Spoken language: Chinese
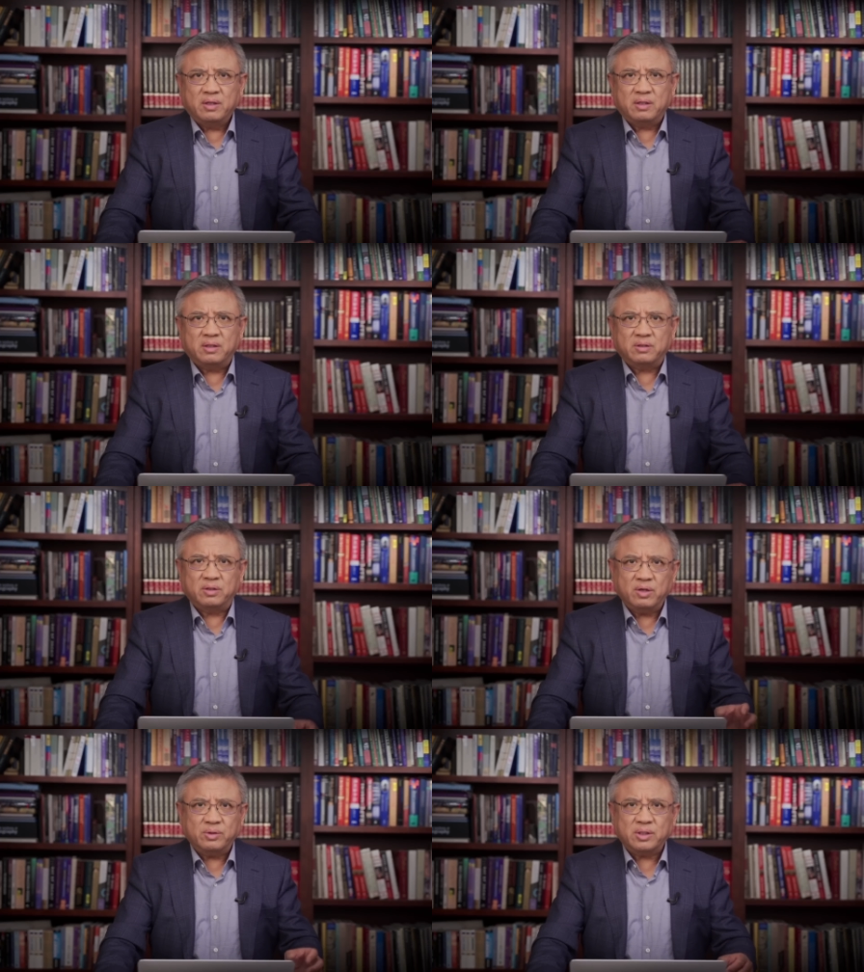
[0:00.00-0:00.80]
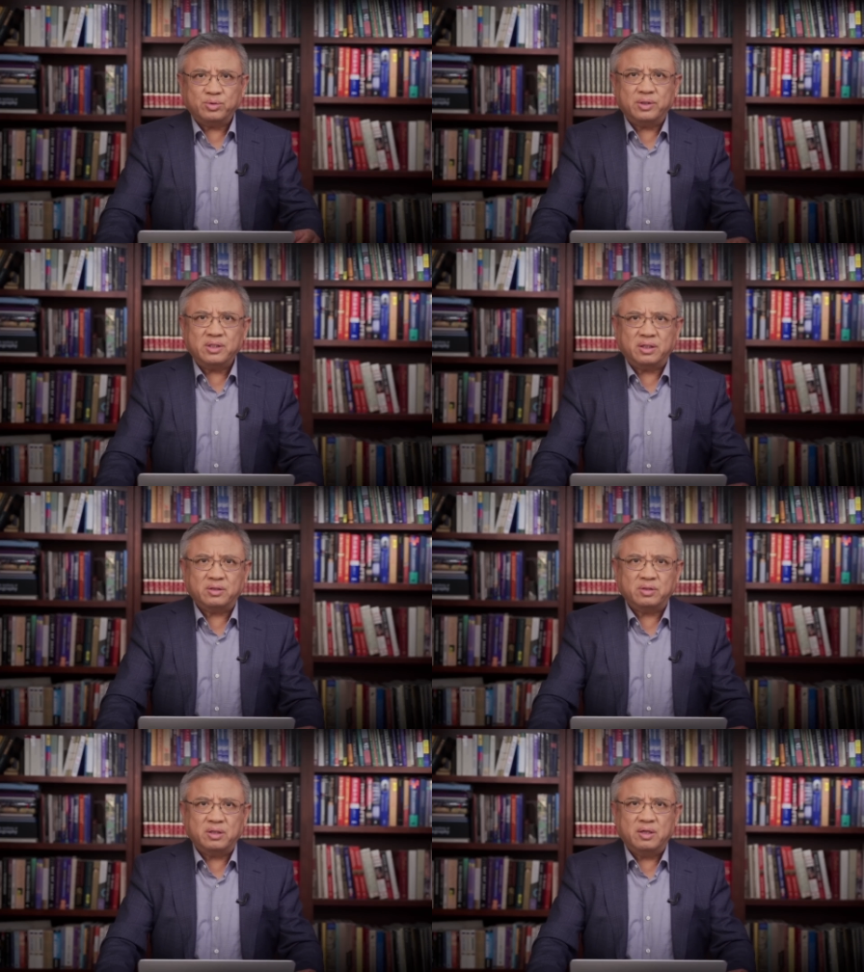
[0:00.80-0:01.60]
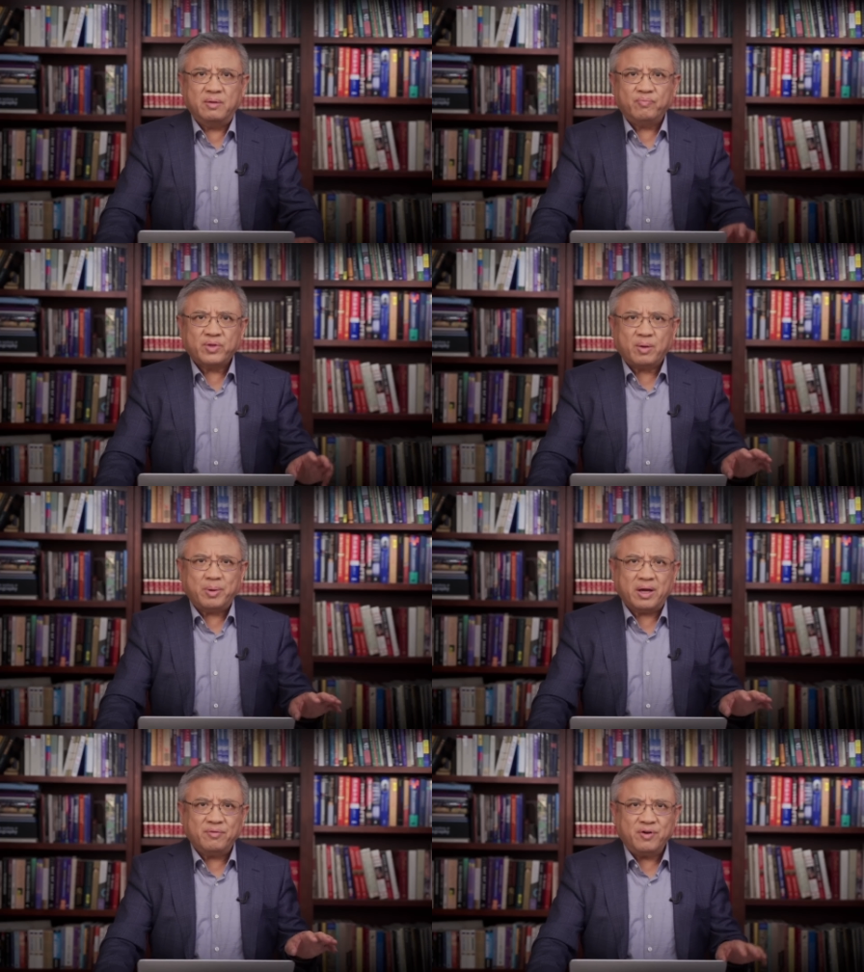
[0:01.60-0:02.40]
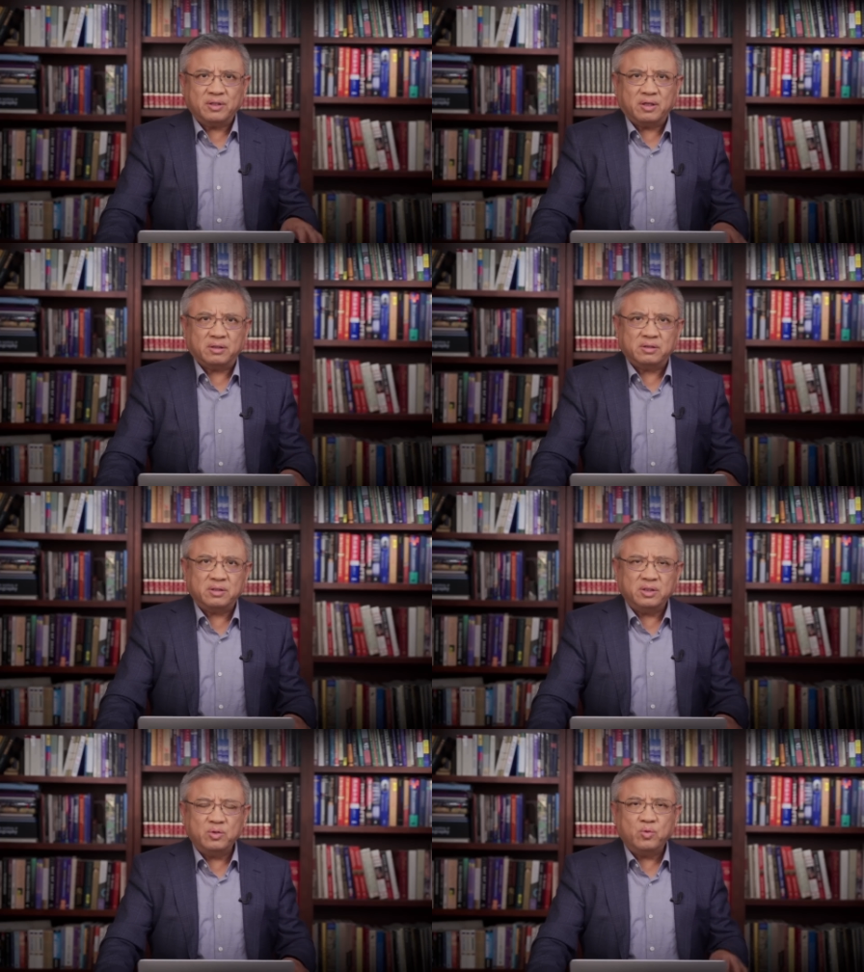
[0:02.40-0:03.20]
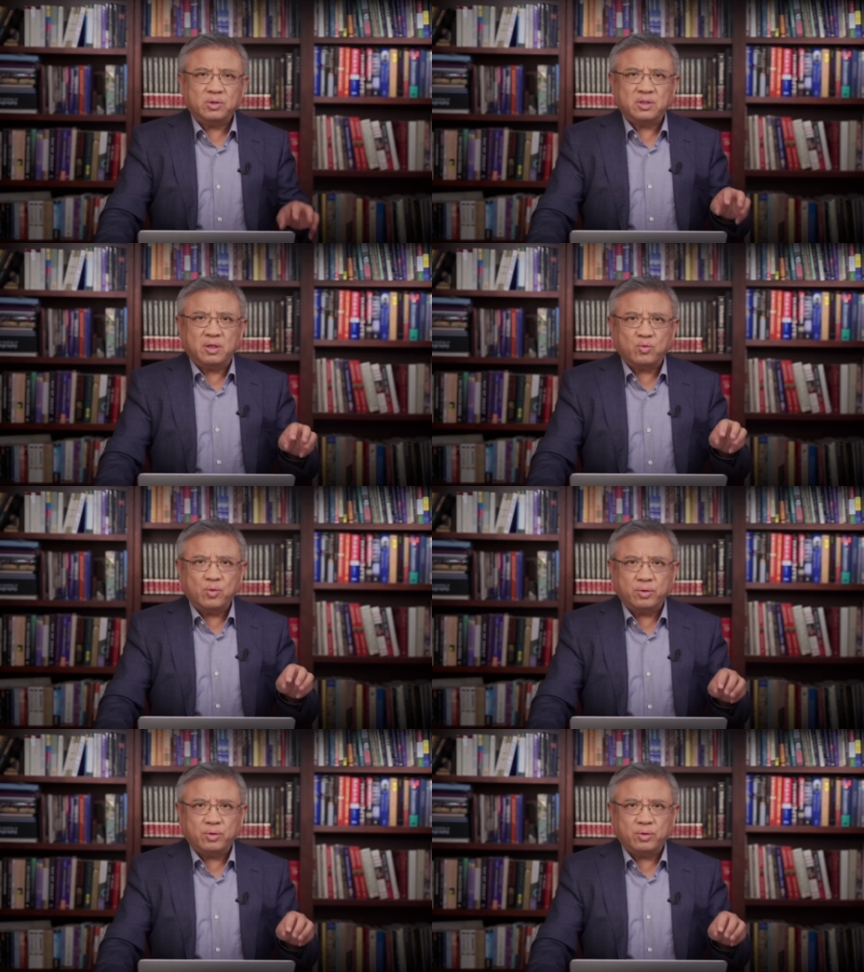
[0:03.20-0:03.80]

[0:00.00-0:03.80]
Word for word: 呃，首先我想说一下呢，就是它排放的是经过这个过